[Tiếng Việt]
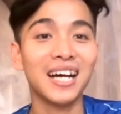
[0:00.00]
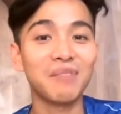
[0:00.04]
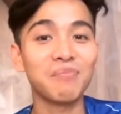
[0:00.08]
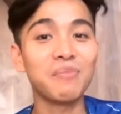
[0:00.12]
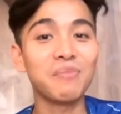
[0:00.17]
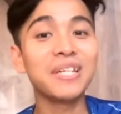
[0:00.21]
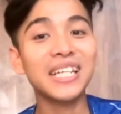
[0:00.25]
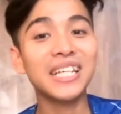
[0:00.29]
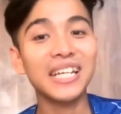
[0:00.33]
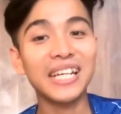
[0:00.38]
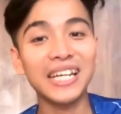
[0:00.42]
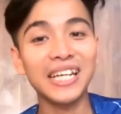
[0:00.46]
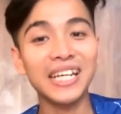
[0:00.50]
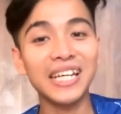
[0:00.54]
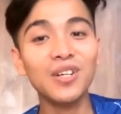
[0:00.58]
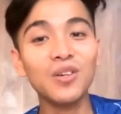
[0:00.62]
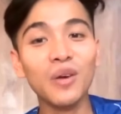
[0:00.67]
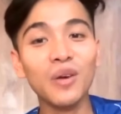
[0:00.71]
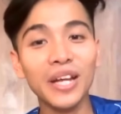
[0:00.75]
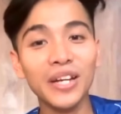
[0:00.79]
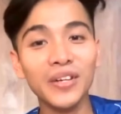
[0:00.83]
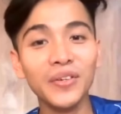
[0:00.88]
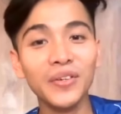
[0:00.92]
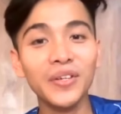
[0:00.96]
uh, binh khí
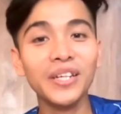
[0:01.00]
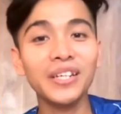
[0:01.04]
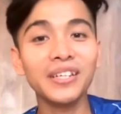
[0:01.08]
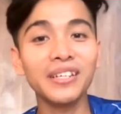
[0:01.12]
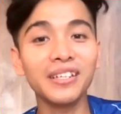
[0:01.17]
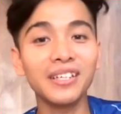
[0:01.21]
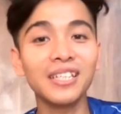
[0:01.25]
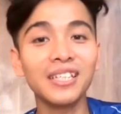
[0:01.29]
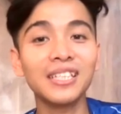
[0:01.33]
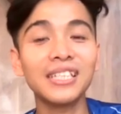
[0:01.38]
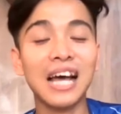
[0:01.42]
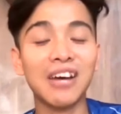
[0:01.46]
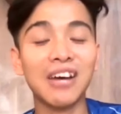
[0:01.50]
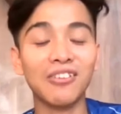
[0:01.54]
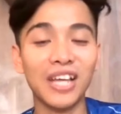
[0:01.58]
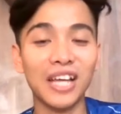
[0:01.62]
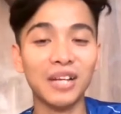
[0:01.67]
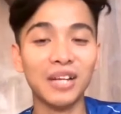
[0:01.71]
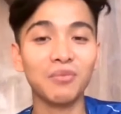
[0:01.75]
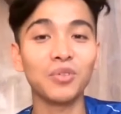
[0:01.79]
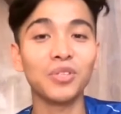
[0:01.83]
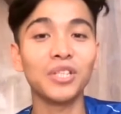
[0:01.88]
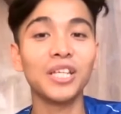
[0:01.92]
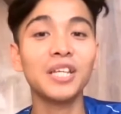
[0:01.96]
của Henry nữa tạo
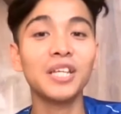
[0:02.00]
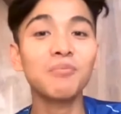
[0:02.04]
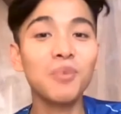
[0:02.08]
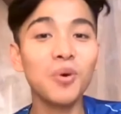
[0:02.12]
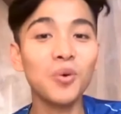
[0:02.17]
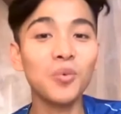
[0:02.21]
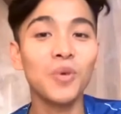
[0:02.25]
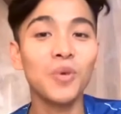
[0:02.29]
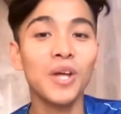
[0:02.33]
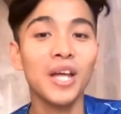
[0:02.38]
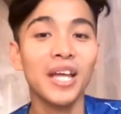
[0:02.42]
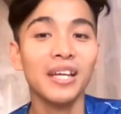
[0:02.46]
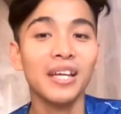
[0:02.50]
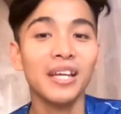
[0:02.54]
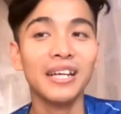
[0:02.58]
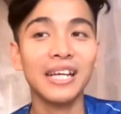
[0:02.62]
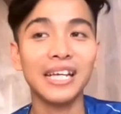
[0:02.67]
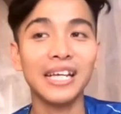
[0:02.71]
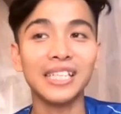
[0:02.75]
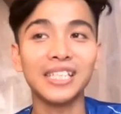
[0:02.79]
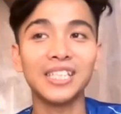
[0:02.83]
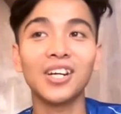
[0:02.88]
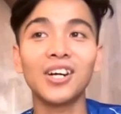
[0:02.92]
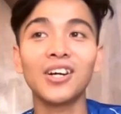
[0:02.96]
thành một tiết mục
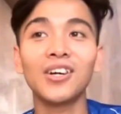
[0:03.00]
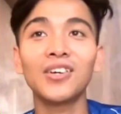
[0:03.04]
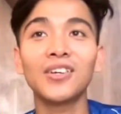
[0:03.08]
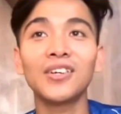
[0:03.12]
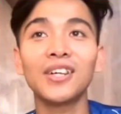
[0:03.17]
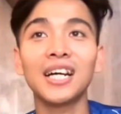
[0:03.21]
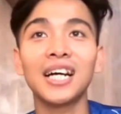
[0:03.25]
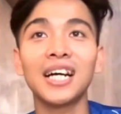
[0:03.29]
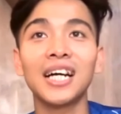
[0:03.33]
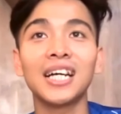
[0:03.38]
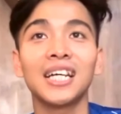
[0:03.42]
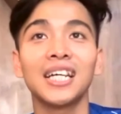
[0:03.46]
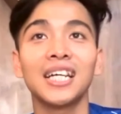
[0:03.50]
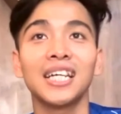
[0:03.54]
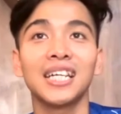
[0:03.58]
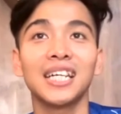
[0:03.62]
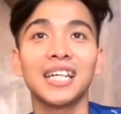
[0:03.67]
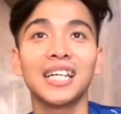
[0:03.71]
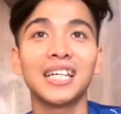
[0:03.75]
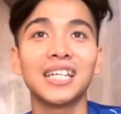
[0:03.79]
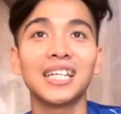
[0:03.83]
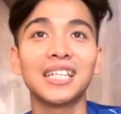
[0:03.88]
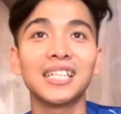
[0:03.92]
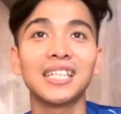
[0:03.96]
để cho
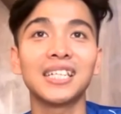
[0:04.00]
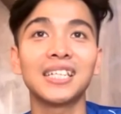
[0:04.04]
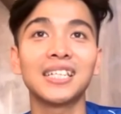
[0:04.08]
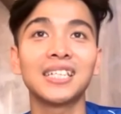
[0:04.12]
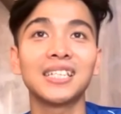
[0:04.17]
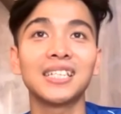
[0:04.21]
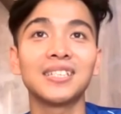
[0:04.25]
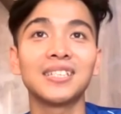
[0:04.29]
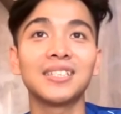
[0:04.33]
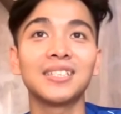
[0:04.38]
uh, uh,